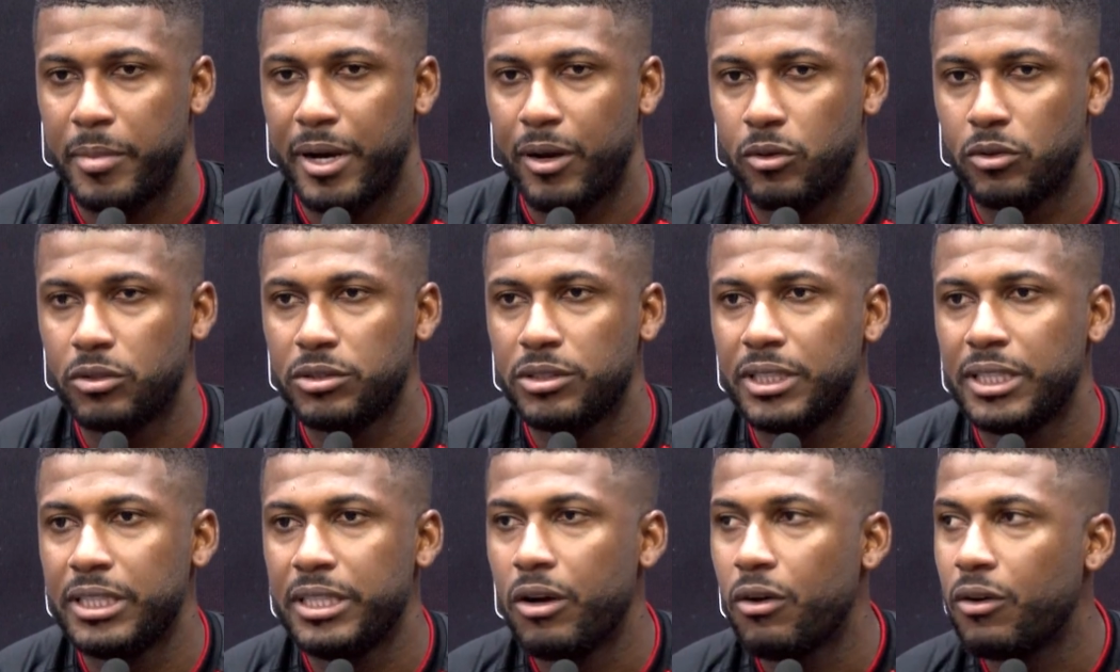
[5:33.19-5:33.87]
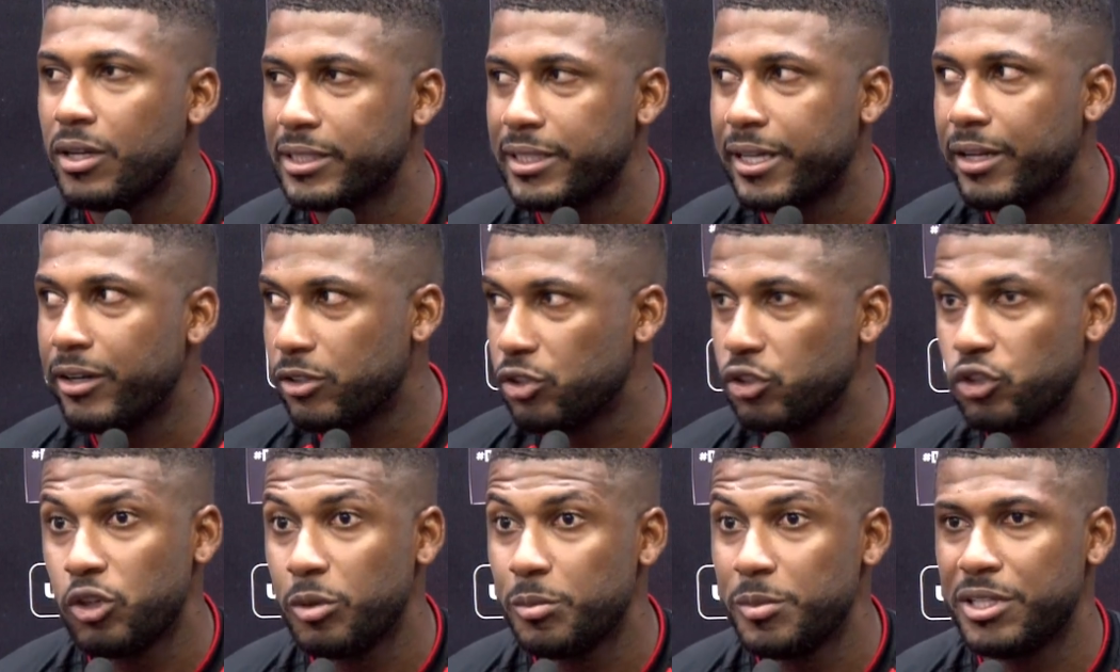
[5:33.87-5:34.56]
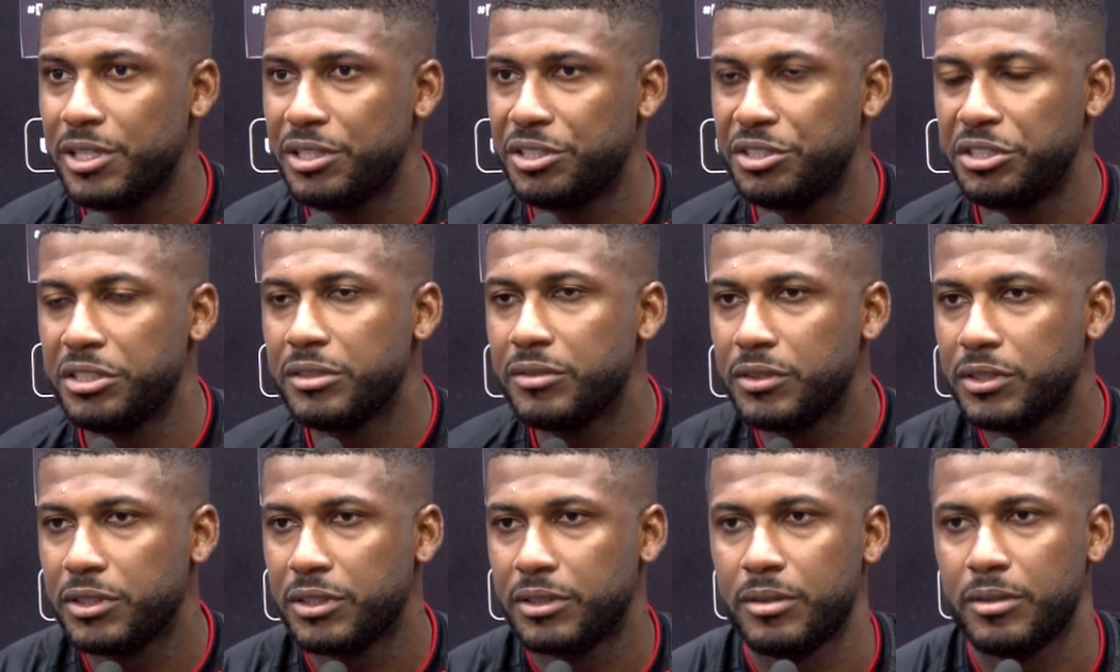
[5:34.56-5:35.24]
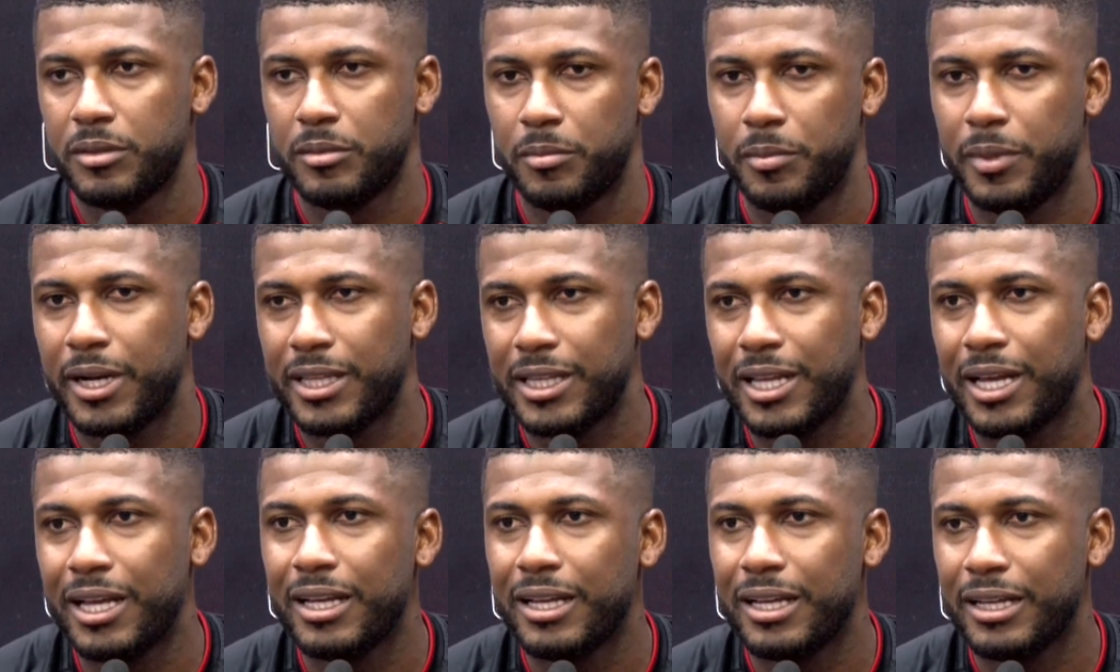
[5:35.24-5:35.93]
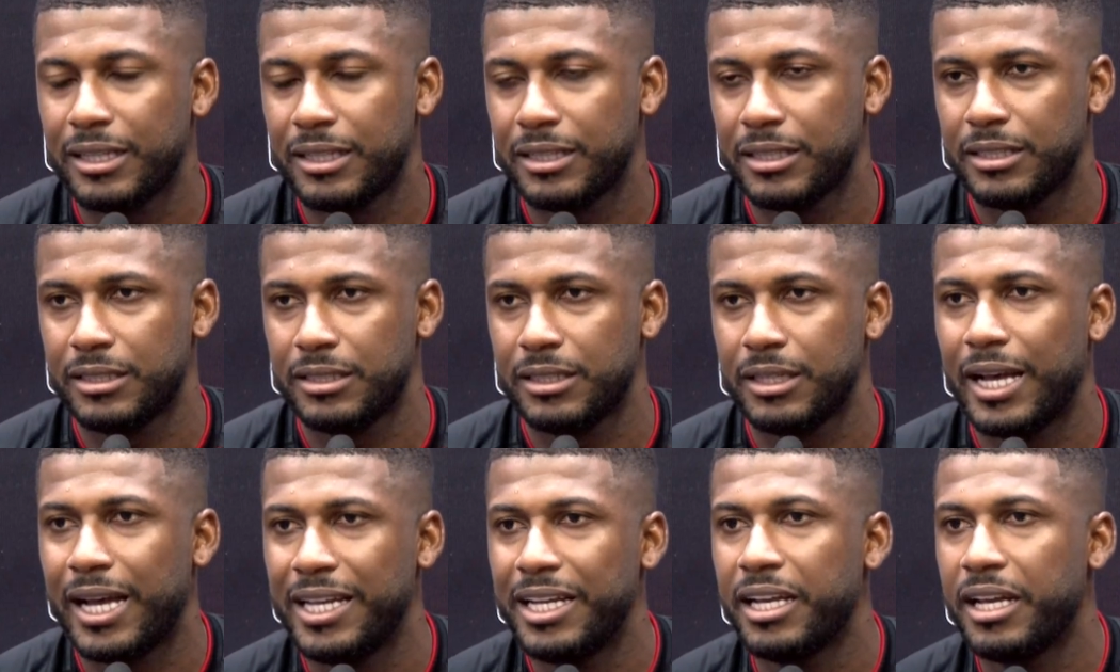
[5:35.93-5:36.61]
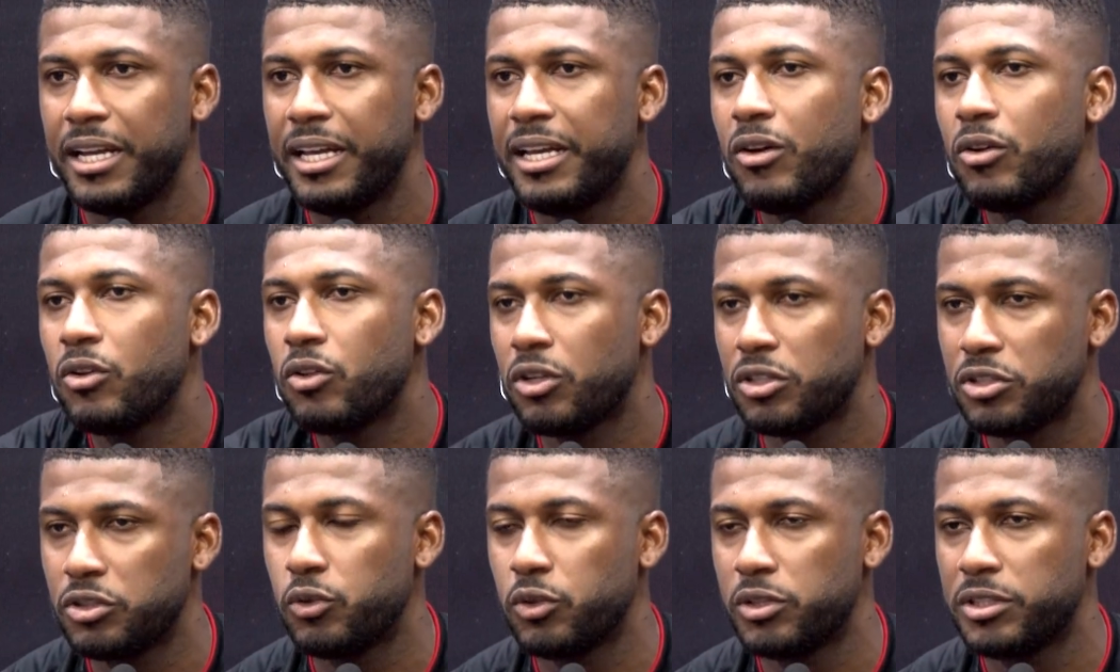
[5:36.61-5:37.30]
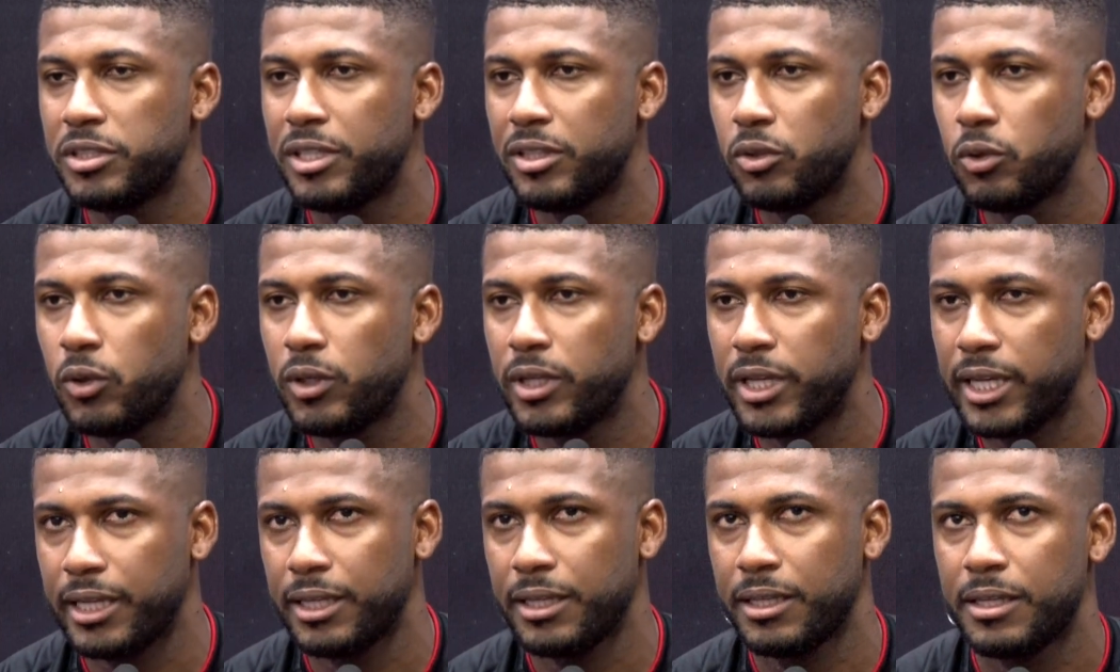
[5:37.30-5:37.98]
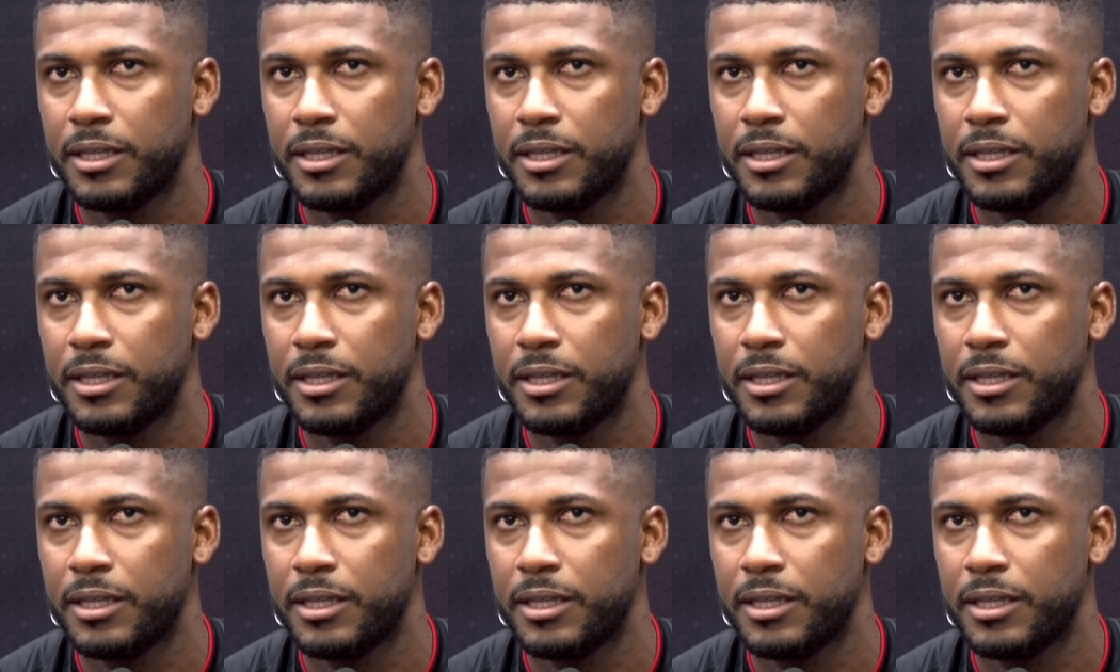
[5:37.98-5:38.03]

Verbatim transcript: conseguir alcançar nossos objetivos, para dar alegria ao nosso torcedor, né?